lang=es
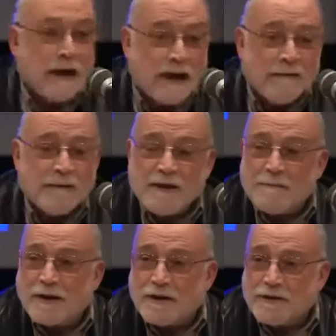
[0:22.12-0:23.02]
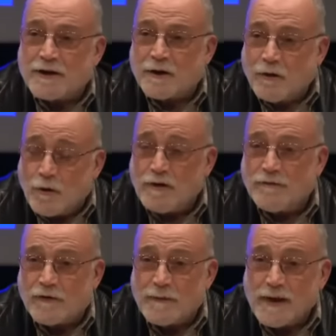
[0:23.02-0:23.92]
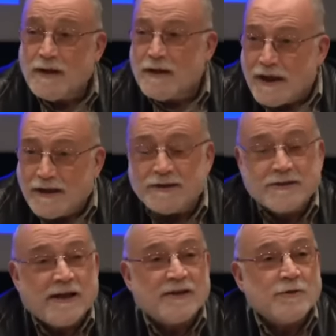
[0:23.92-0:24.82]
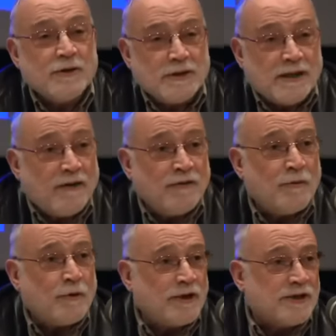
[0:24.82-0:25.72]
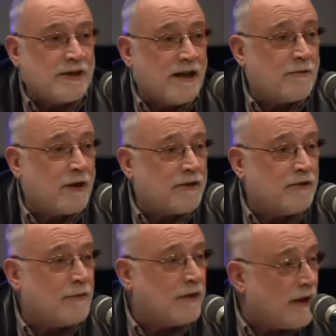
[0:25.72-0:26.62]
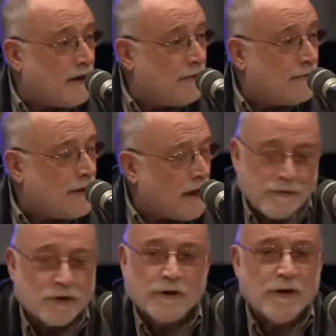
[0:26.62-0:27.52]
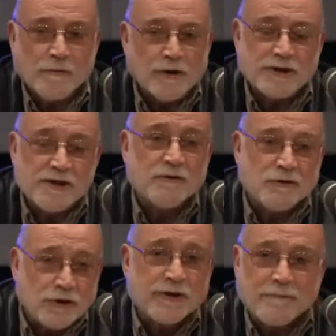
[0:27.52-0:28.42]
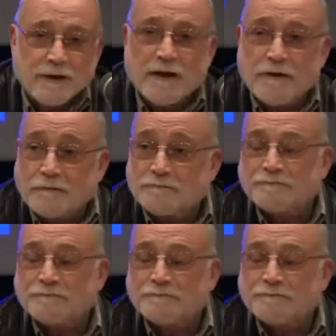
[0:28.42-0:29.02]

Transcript: acaba de aparecer un informe, en este caso editado por el Senado latinoamericano, perdón, por el Senado norteamericano,